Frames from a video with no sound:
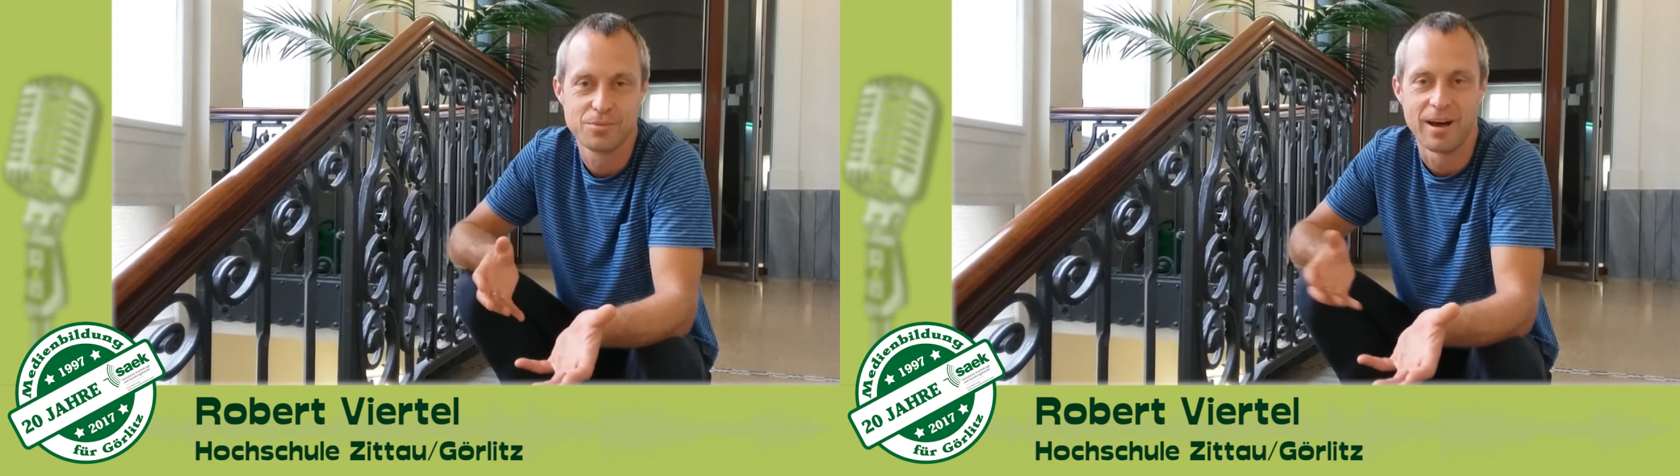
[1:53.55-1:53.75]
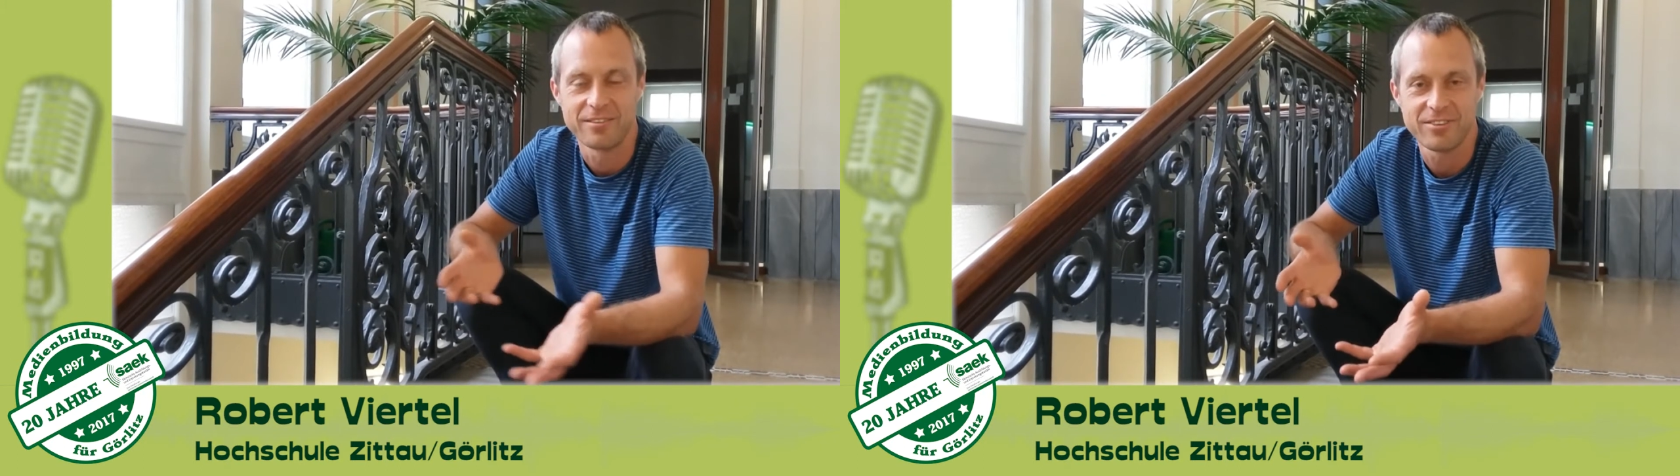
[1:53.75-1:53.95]

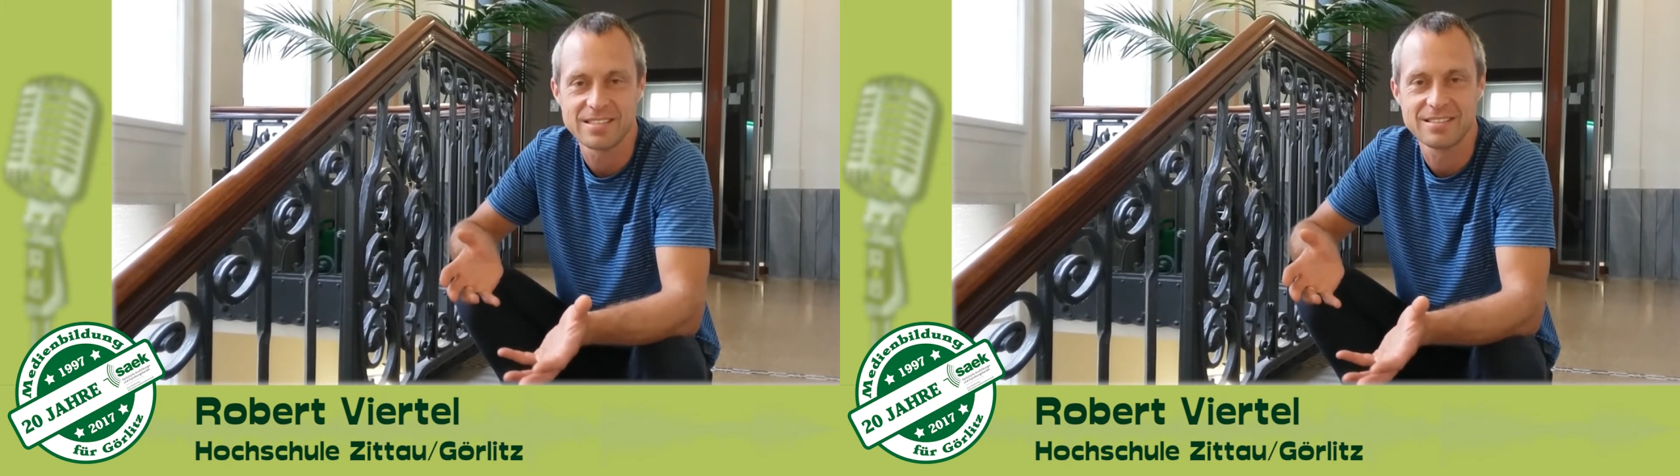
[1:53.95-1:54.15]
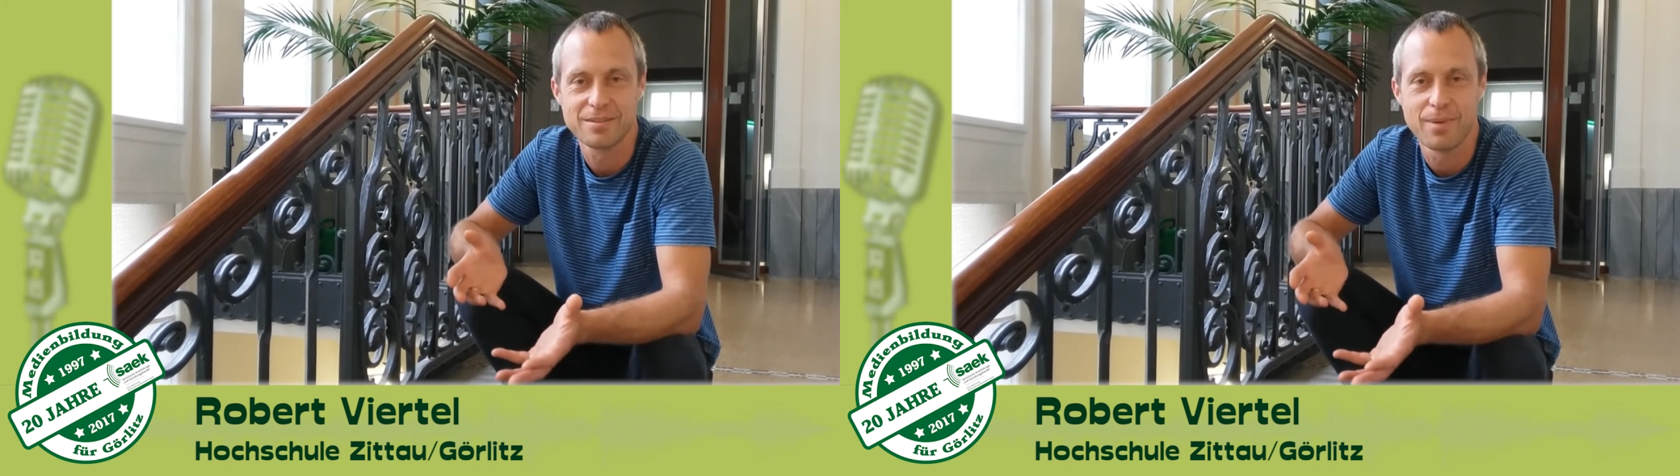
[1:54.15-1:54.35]
zum
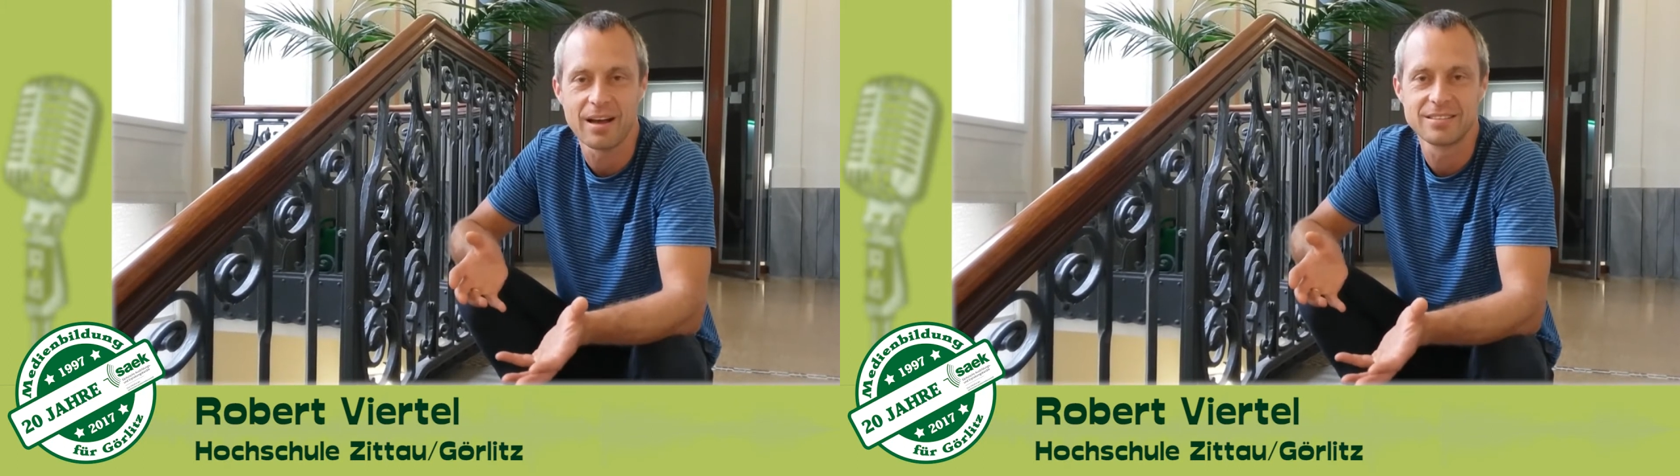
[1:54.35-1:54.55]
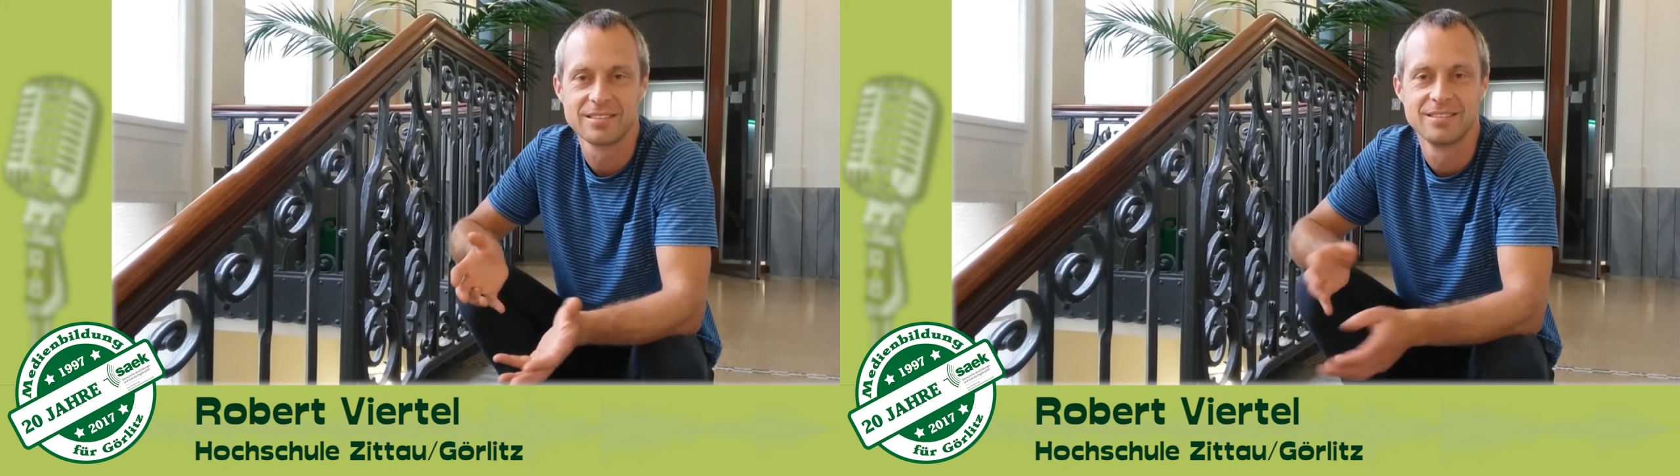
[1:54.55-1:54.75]
Anfassen
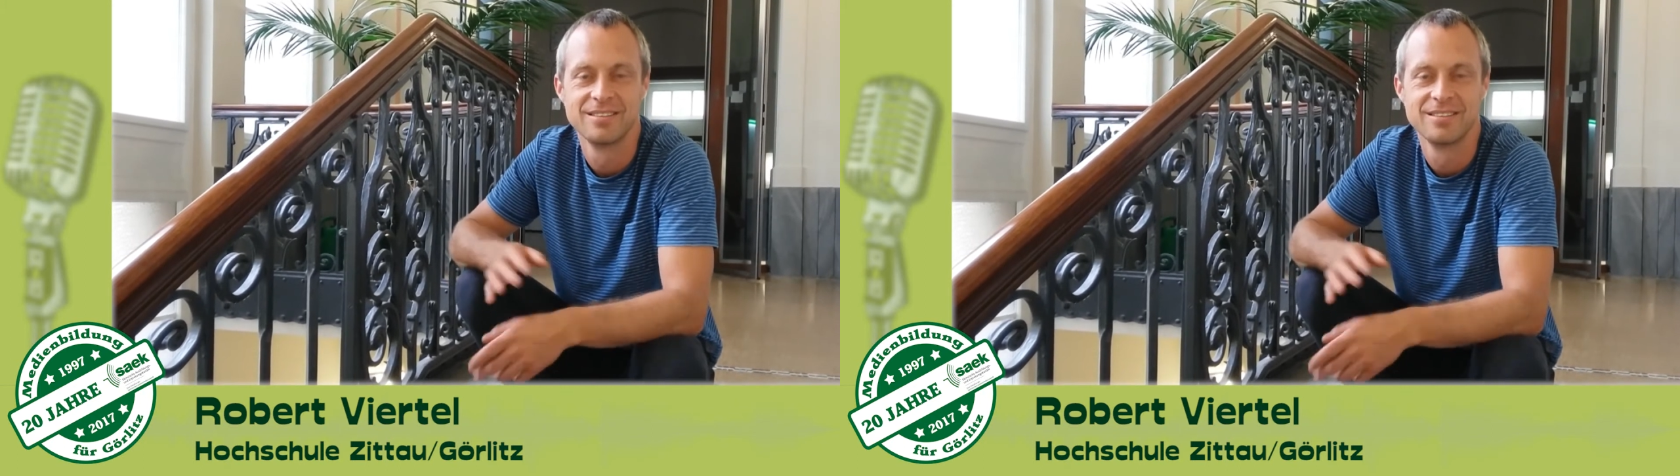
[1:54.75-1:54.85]
gemacht,